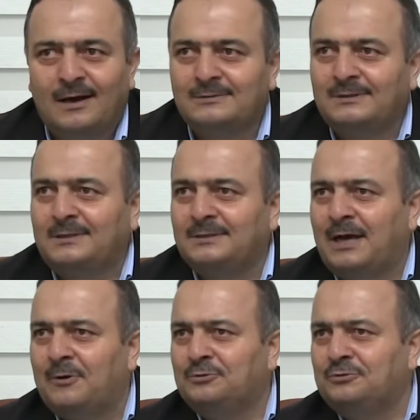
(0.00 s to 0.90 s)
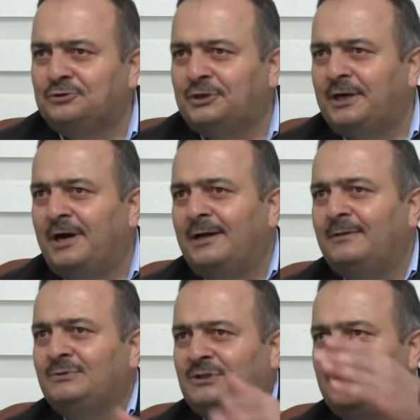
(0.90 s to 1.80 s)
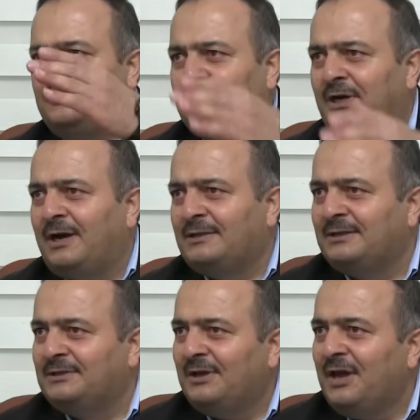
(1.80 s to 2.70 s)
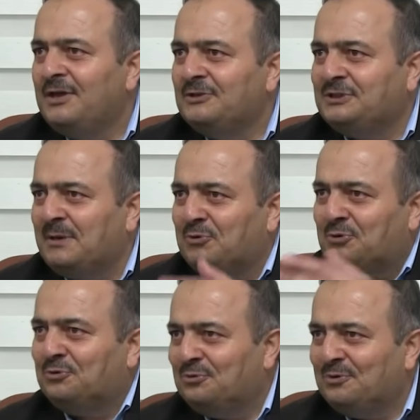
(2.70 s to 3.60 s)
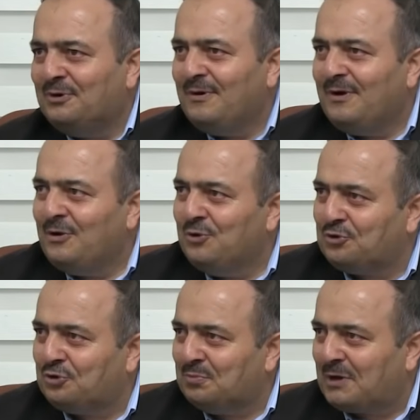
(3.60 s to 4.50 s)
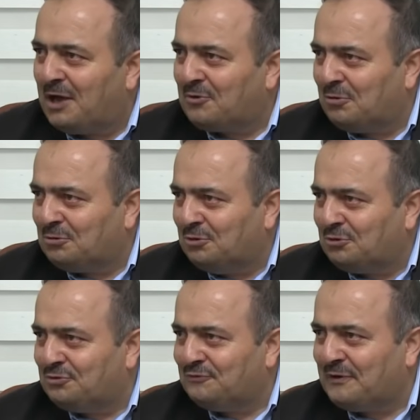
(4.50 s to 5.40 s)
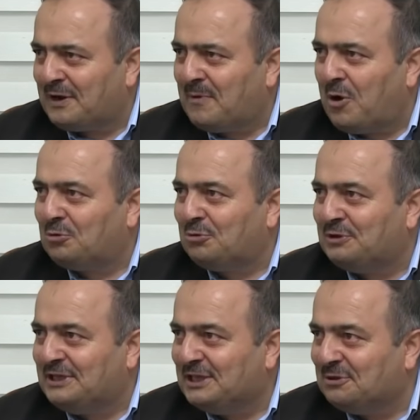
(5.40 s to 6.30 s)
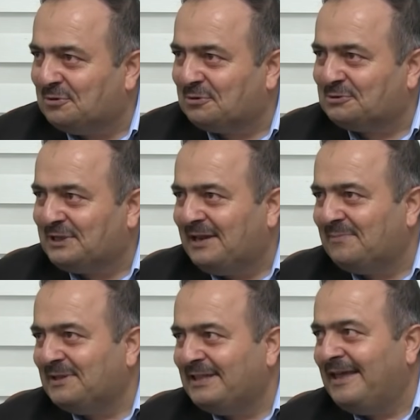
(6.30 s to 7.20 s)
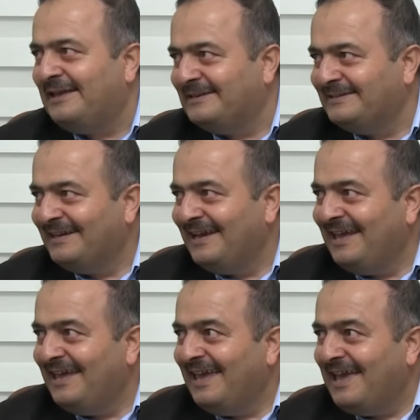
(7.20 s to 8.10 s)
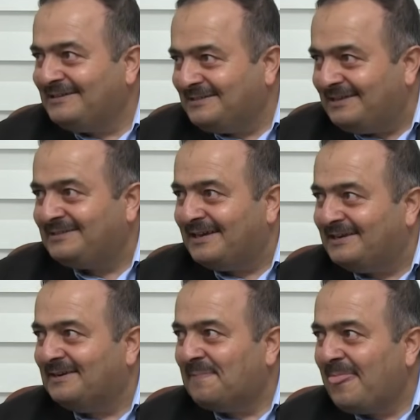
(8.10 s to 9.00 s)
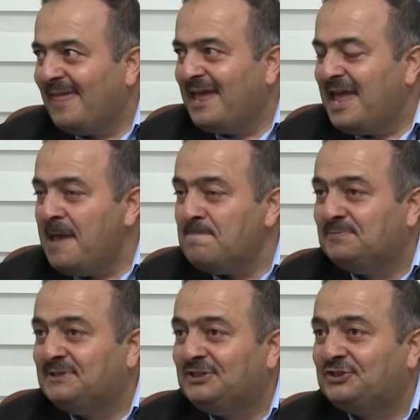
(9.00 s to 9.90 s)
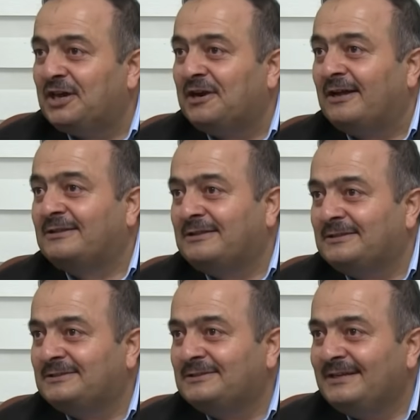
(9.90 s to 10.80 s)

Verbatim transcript: Hazreti Davud'un şera, şey, şeriatın, Zebur'un hükümran olduğu, hüküm hükümferma olduğu din diyoruz değil mi? Değil. Esasen hepsi şeriattır.